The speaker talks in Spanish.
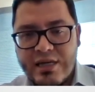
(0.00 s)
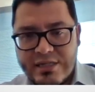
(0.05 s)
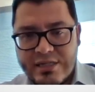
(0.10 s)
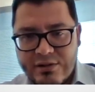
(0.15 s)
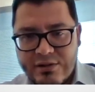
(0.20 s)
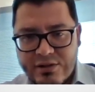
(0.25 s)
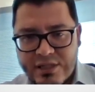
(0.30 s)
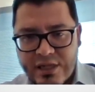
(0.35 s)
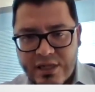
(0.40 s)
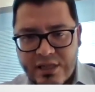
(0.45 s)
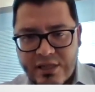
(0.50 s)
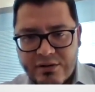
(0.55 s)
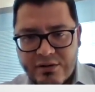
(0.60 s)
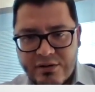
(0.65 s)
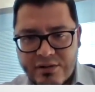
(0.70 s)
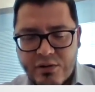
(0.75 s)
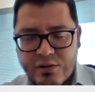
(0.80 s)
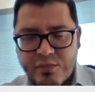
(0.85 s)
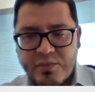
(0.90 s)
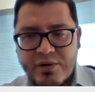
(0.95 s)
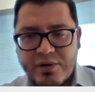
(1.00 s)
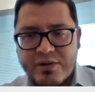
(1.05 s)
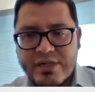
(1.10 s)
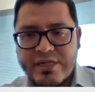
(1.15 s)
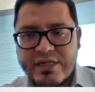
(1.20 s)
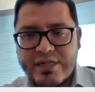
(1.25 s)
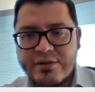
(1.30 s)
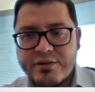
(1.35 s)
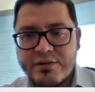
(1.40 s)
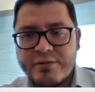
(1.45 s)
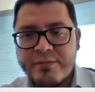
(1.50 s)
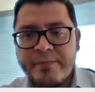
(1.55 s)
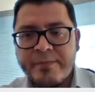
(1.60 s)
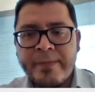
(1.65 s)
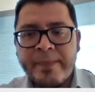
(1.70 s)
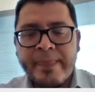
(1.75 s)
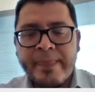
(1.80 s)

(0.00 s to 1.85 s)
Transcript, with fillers: estos sitios o procesos.